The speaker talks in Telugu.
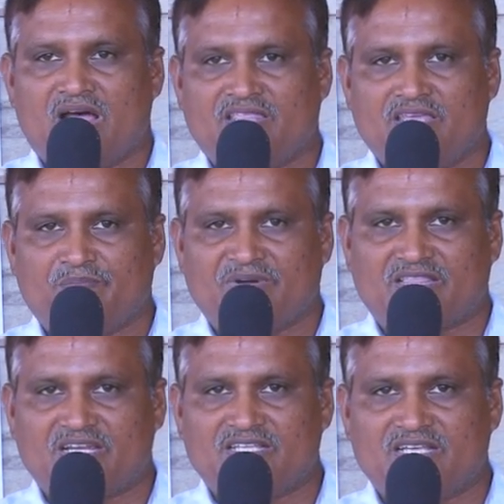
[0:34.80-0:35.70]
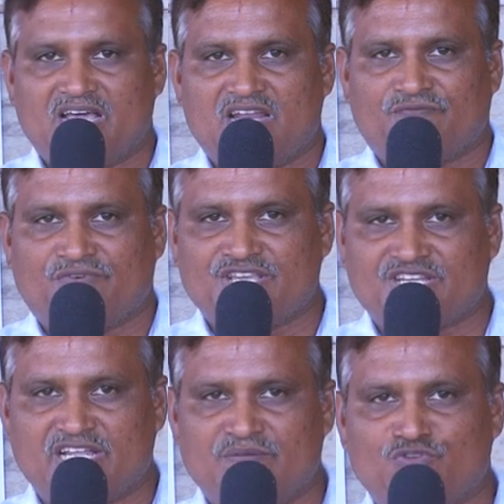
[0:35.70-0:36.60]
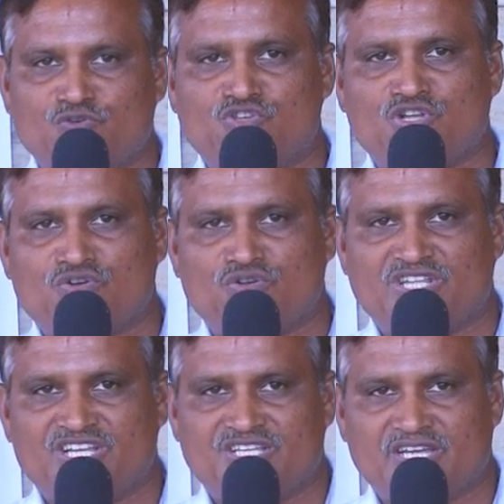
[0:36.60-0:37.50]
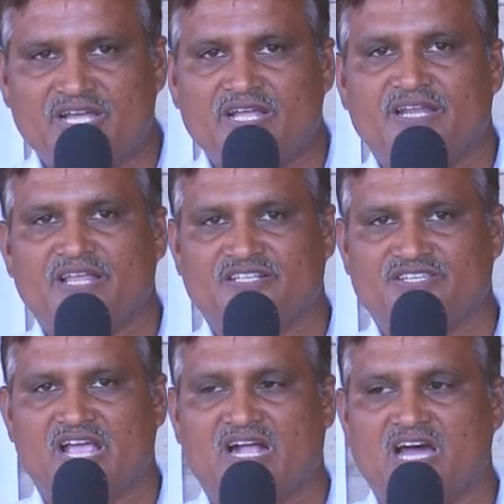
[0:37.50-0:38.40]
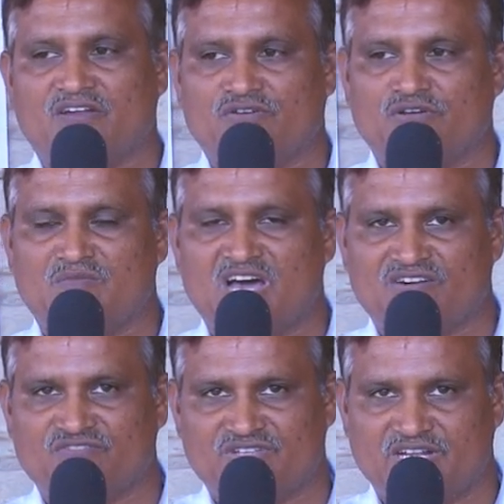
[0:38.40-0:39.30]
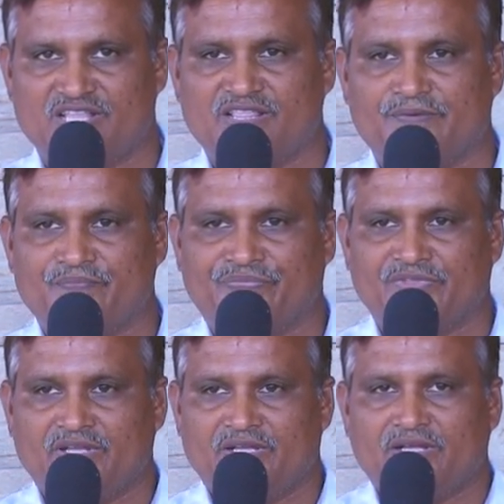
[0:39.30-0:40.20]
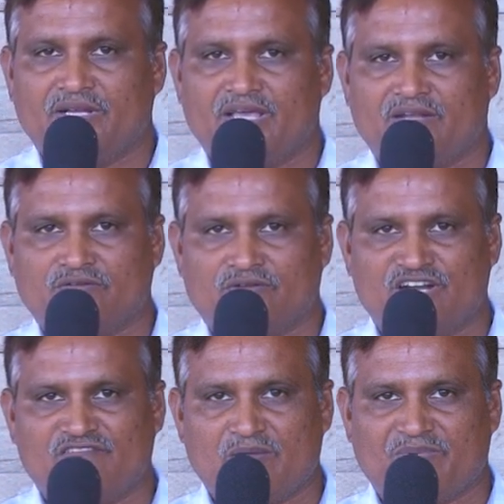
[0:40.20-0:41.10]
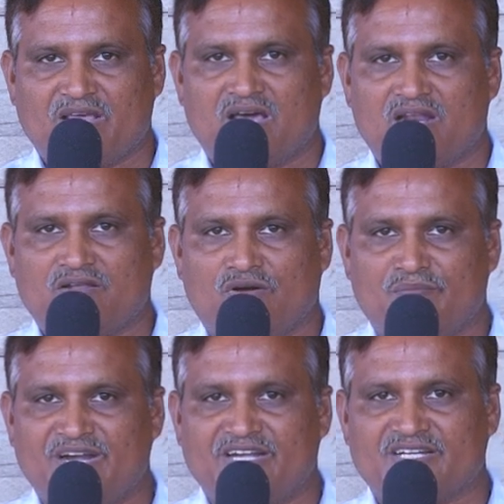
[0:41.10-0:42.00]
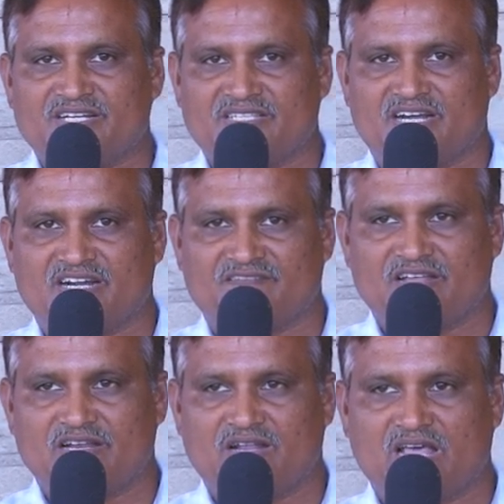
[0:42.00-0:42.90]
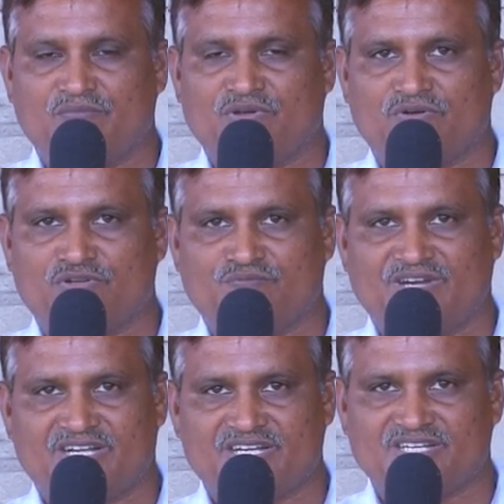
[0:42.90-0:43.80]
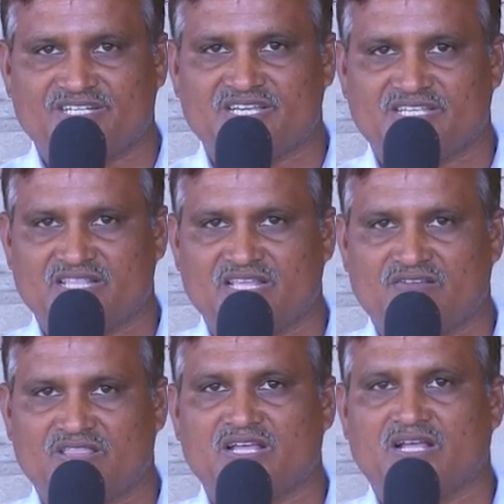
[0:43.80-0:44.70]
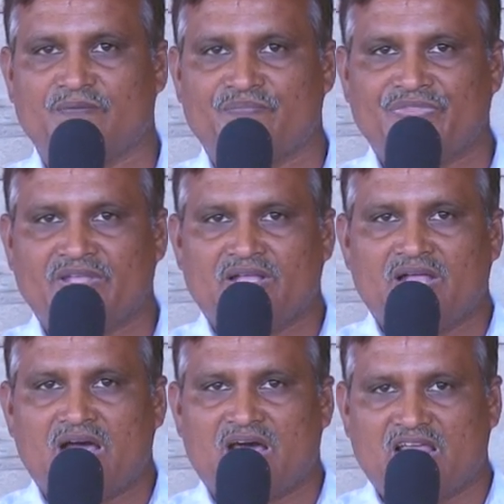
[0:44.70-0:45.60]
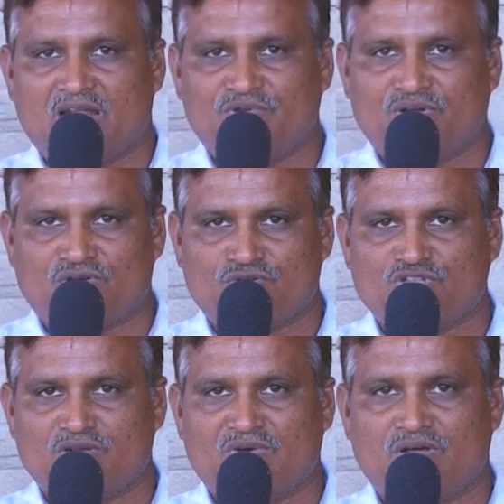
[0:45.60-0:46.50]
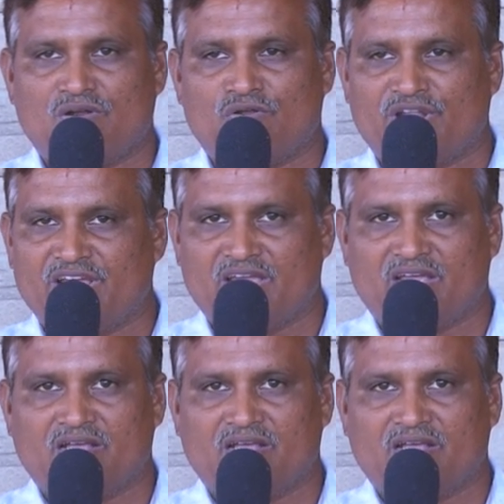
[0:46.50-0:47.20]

అది పత్రిజీ గారిని ఫస్ట్ టైం చూసిన రోజు నుంచే నేను శాకాహారంలోకి మారడం జరిగింది నేను రెండు వేల పదహారులో మెడిటేషన్ సెంటర్కి వెళ్ళి నలభై ఒక్క రోజు మెడిటేషన్ చేసిన తర్వాత ఆ నలభై ఒక్క రోజులలోనే